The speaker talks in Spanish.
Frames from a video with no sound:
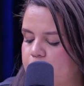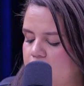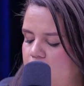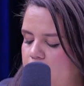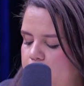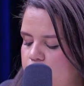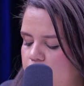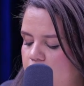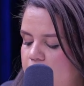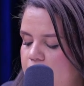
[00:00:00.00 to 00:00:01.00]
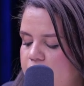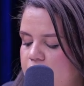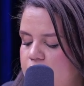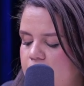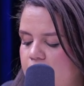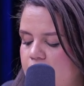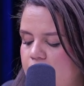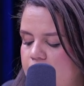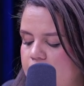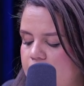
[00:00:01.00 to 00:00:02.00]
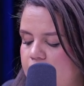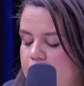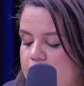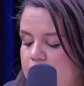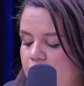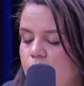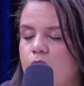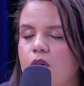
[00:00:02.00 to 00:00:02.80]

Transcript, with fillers: el personaje de Franchella, Eliseo,